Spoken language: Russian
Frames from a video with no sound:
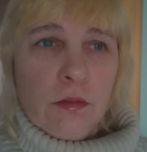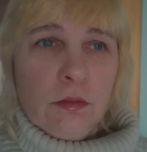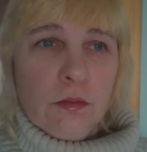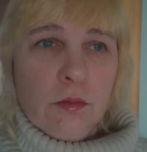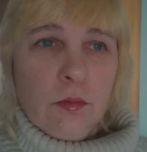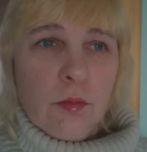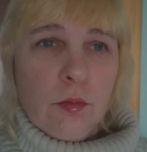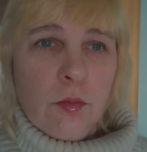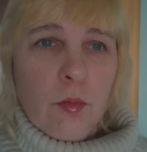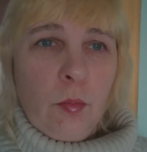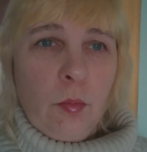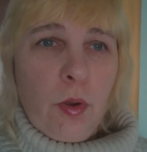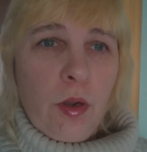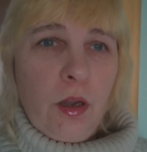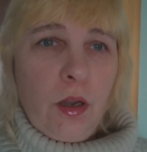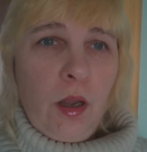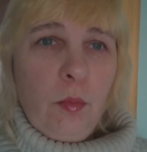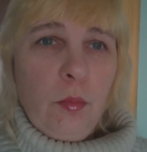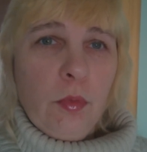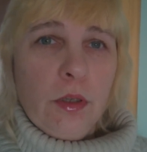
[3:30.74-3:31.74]
А,
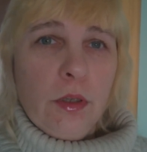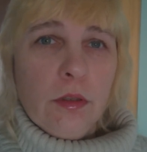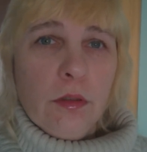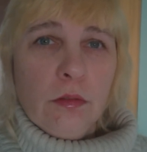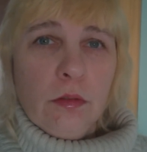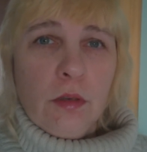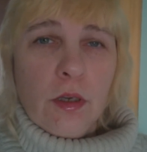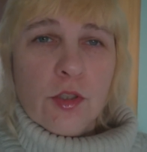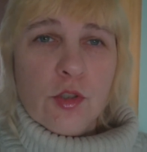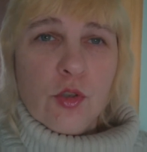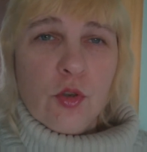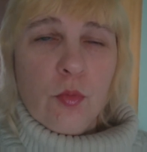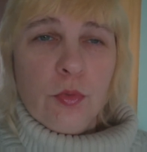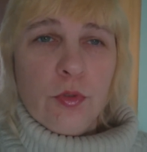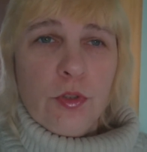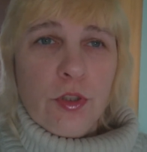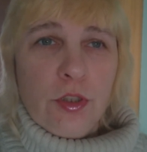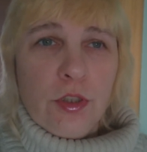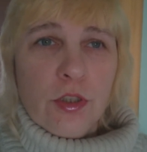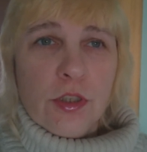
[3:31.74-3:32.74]
пока мы
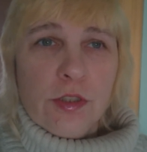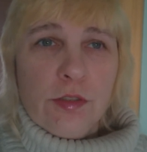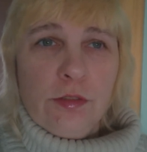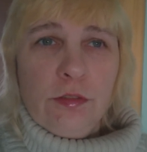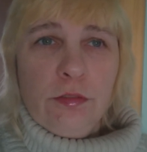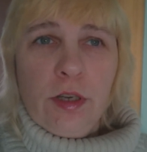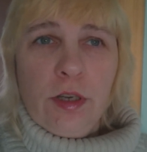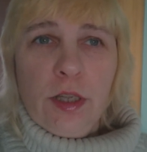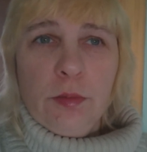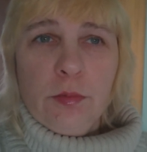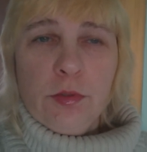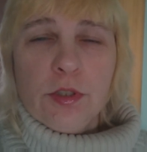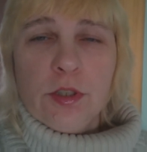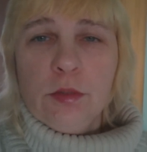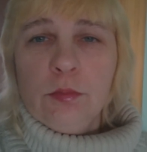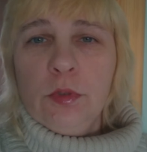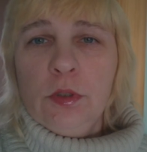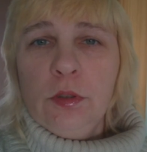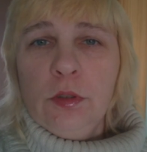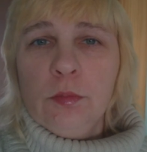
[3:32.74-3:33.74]
особо-то и не
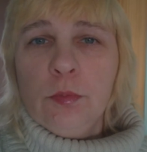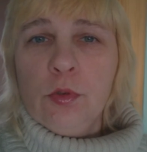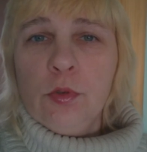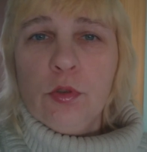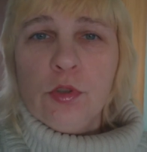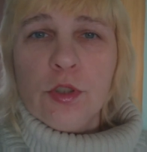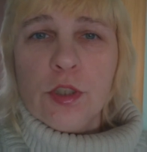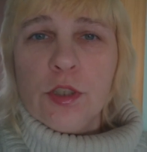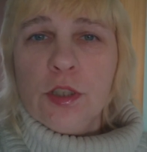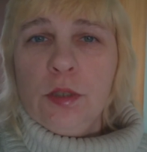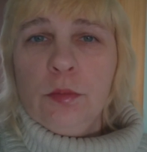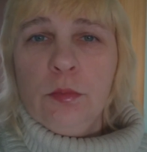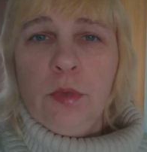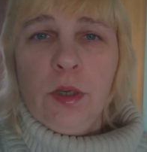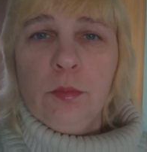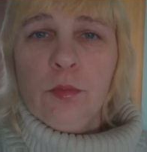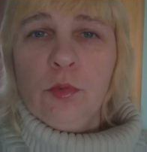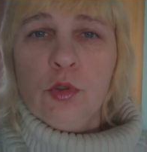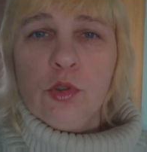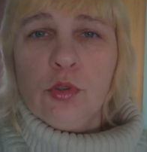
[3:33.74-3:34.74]
развиваемся, мы просто
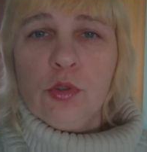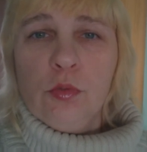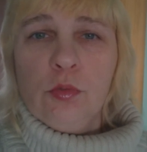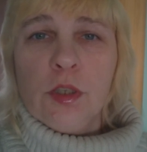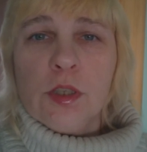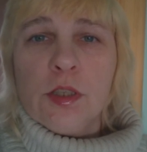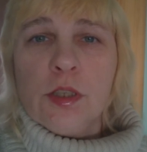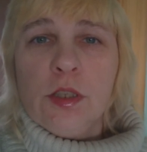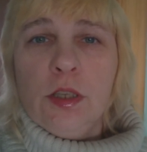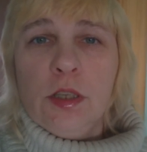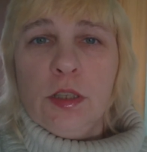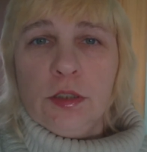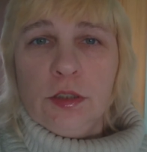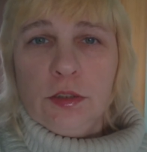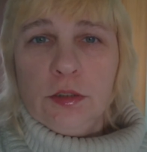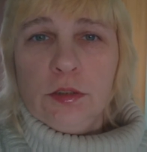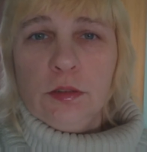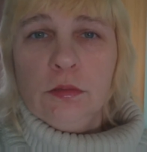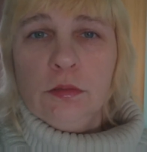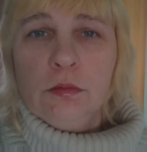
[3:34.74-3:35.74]
снимаем то, что у нас
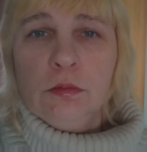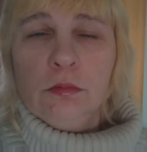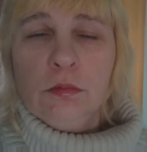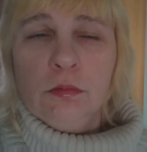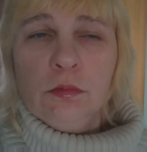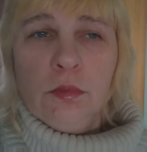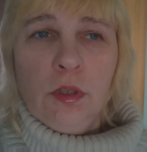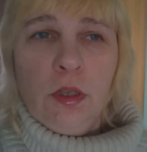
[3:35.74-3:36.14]
есть.